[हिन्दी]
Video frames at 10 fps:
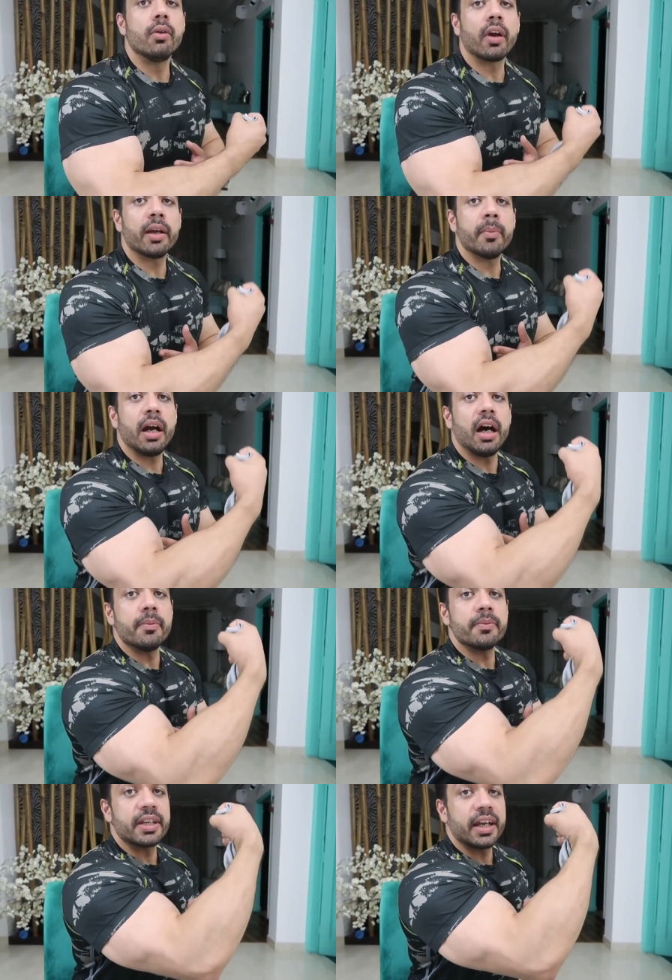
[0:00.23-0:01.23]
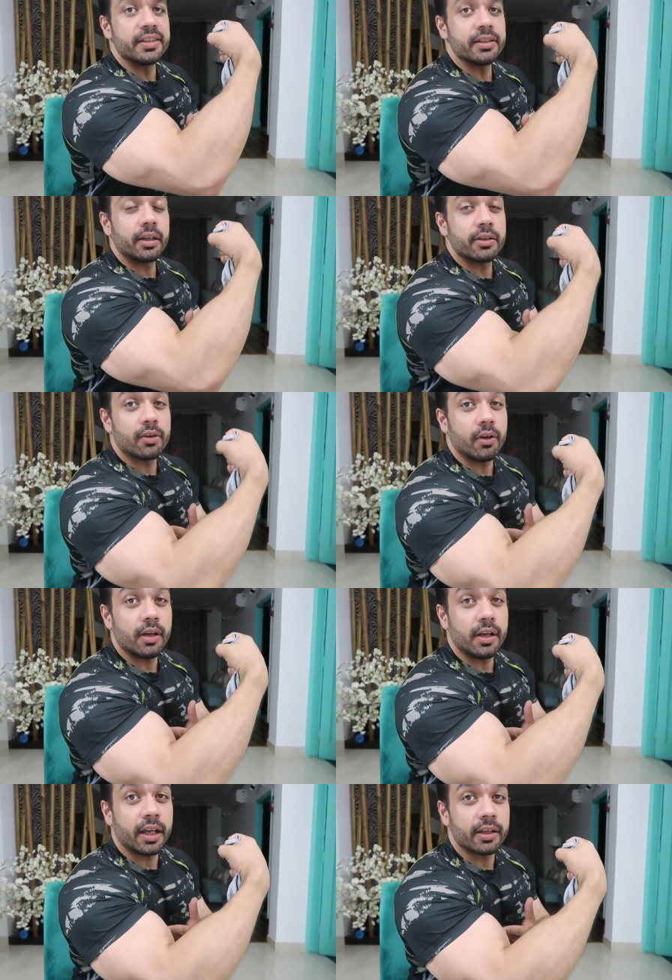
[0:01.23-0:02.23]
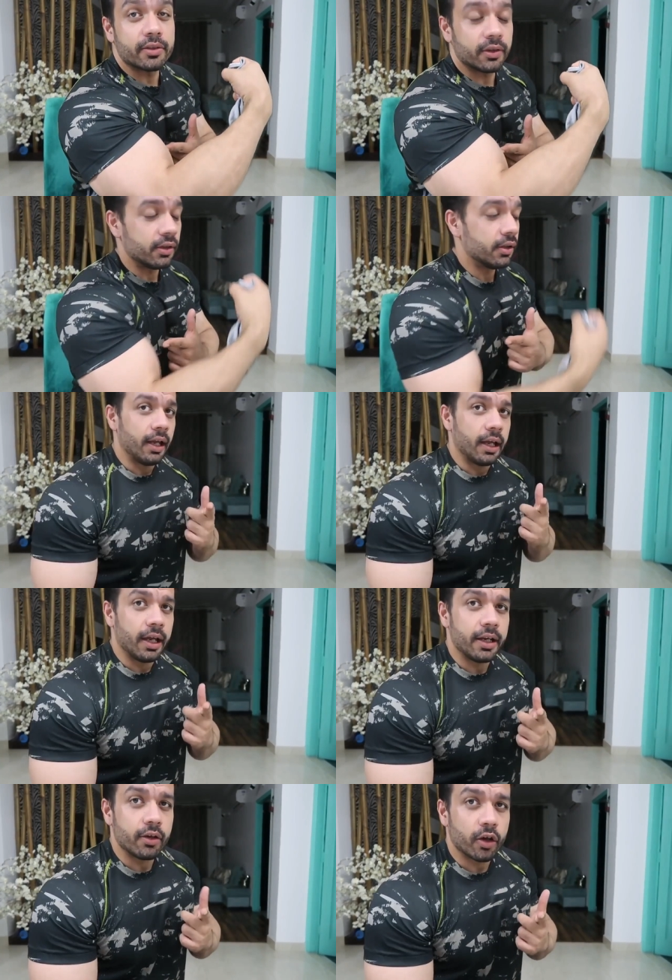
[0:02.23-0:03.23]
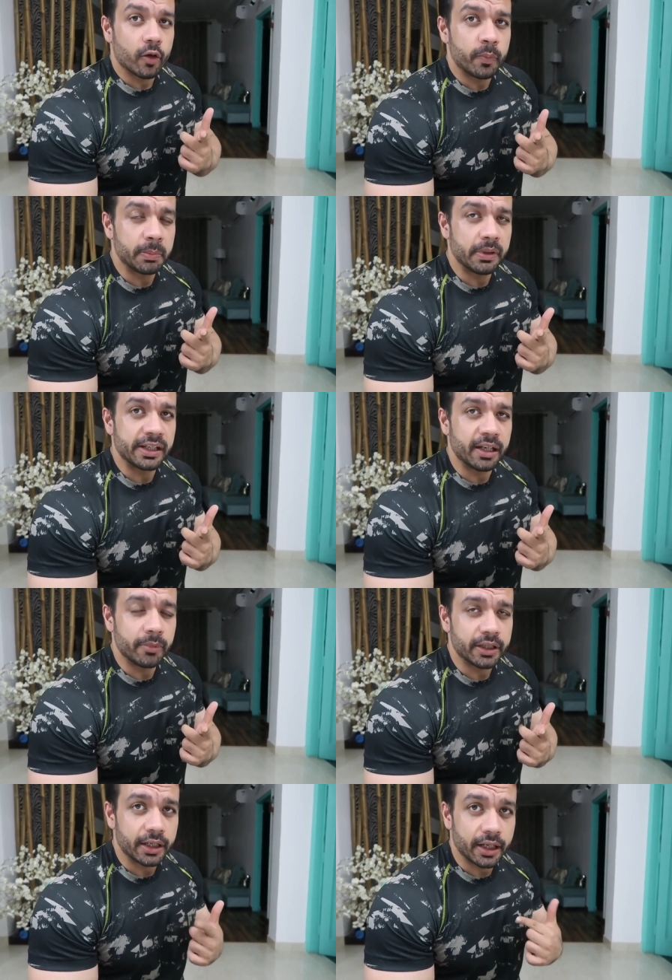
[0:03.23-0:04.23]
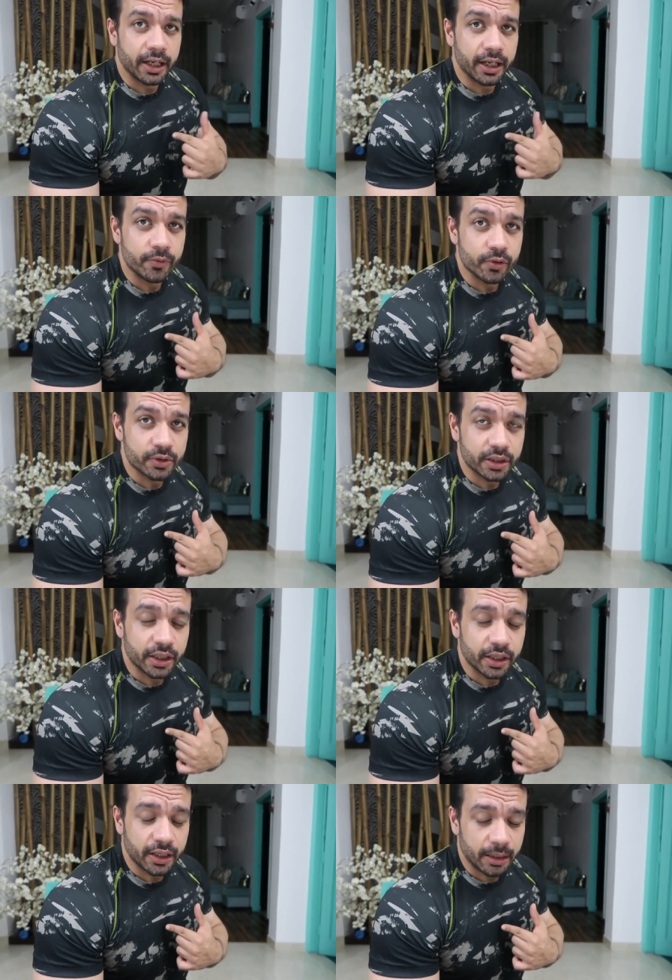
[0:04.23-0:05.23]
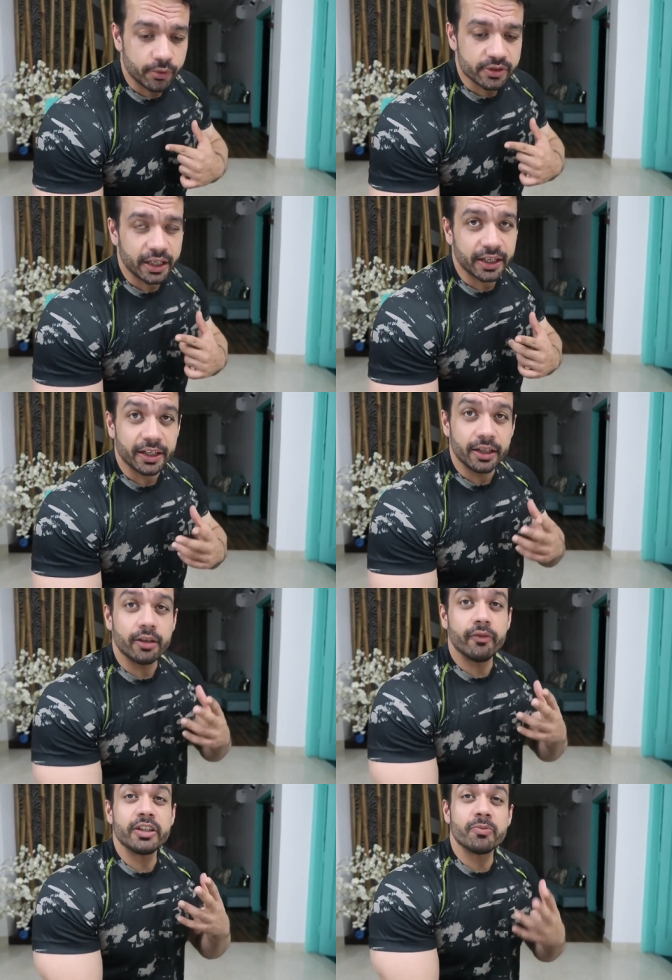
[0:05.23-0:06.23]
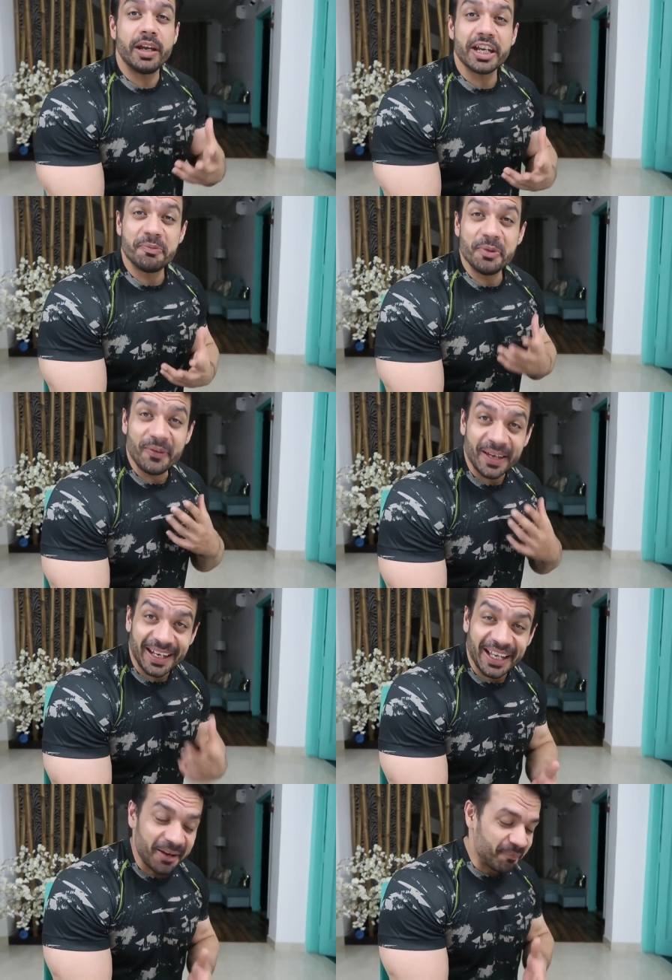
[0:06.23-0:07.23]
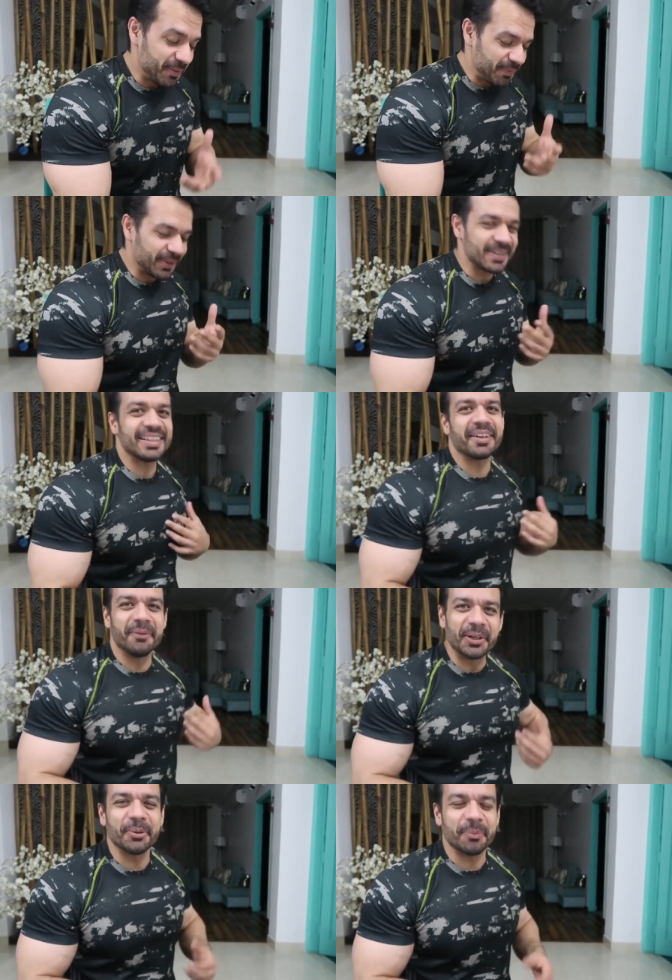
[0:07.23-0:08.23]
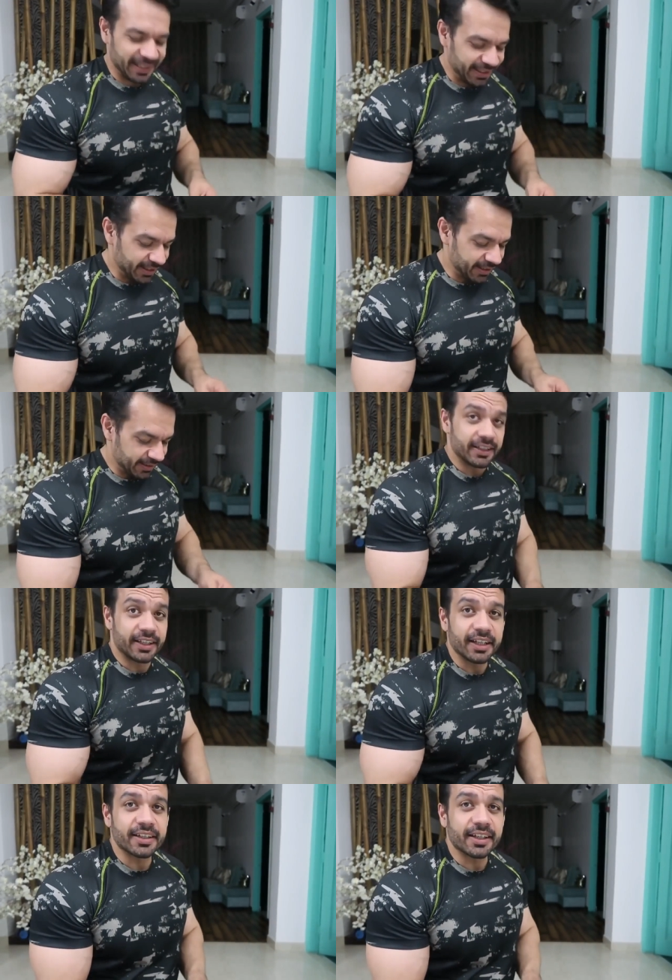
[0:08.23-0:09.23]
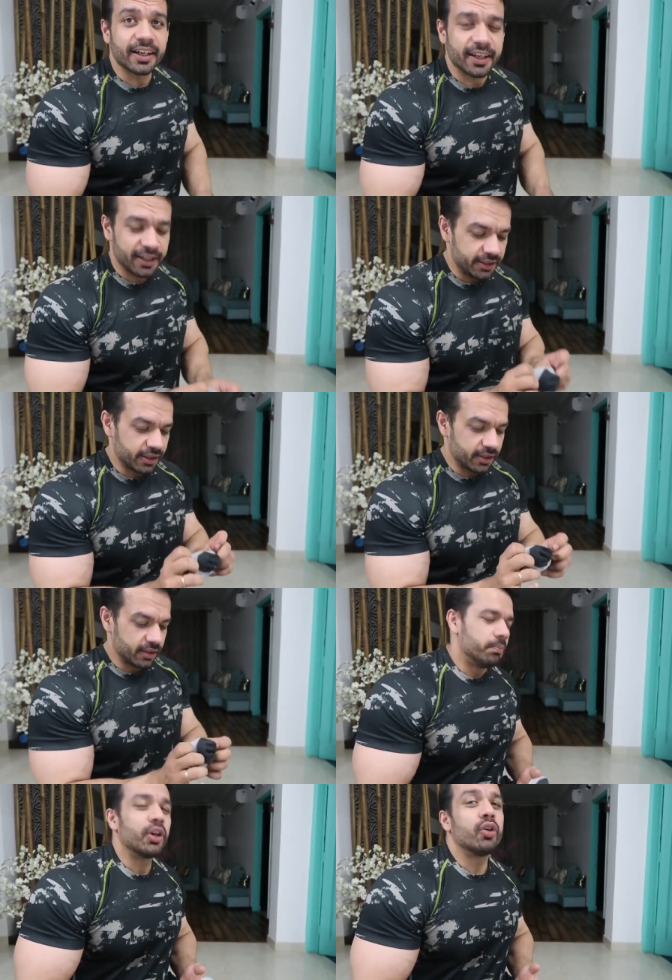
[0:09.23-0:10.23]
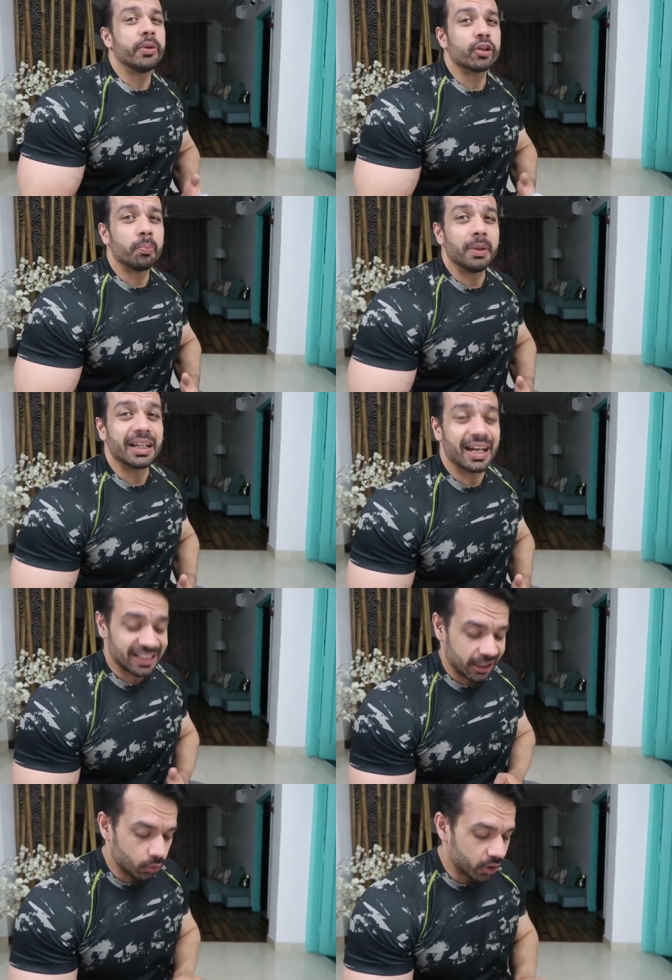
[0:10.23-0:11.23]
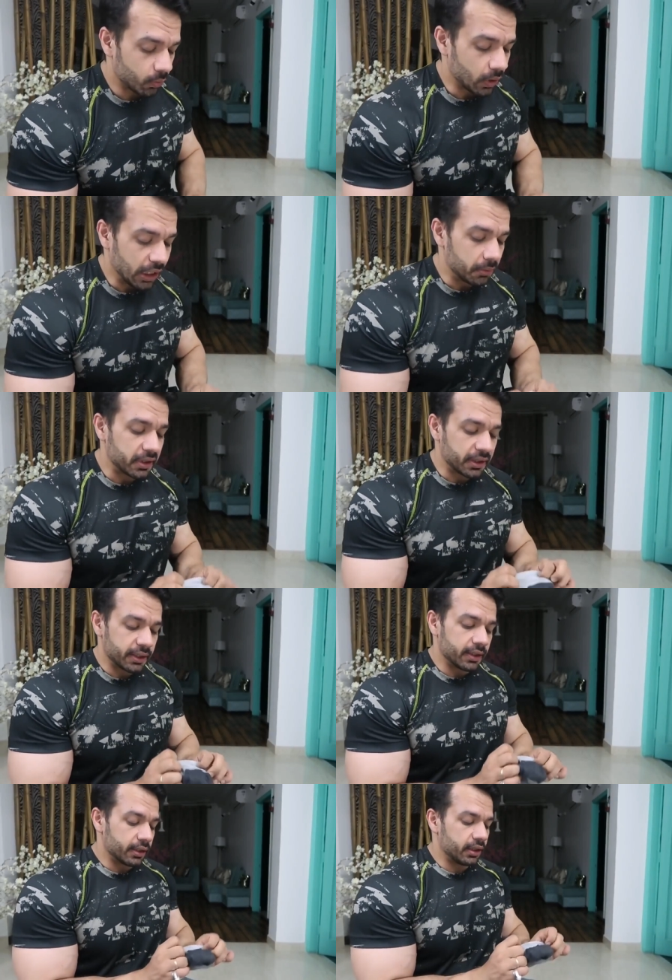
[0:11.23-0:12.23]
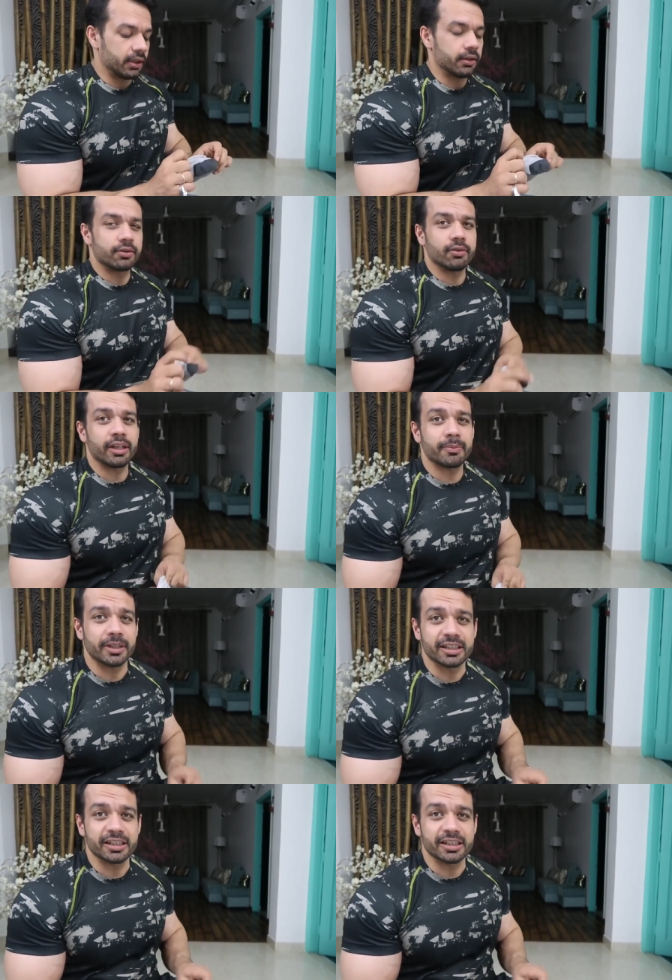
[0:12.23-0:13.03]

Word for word: look at my arm size it is all natural and lot of people tell me that i am using gear i am on cycle which makes me very happy because यार मेरे को पता है ना कि क्या चल रहा है क्या नहीं चल रहा देखो मेरे को 15 साल हो गए वर्कआउट करते करते सो so, एक